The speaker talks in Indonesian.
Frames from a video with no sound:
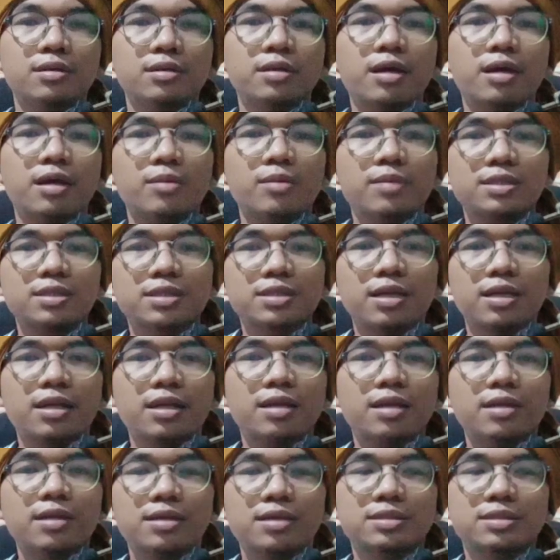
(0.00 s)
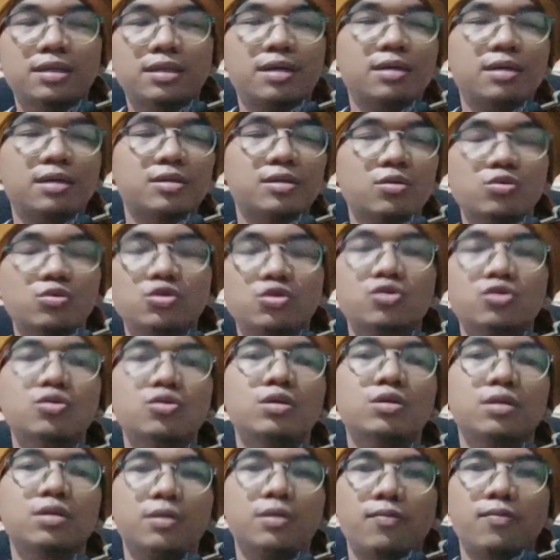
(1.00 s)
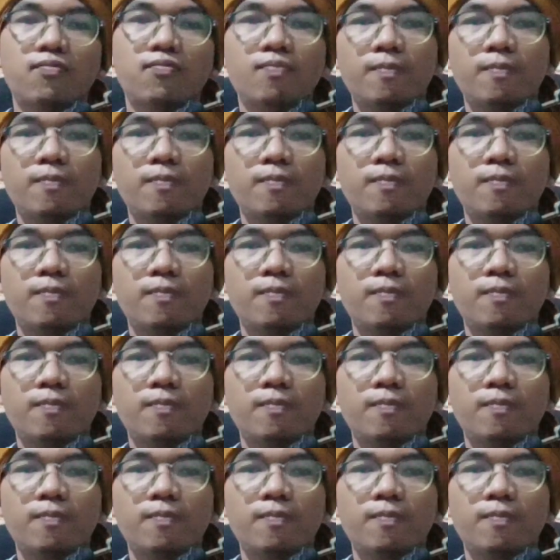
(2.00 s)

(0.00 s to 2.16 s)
dari masalah dasar atau usul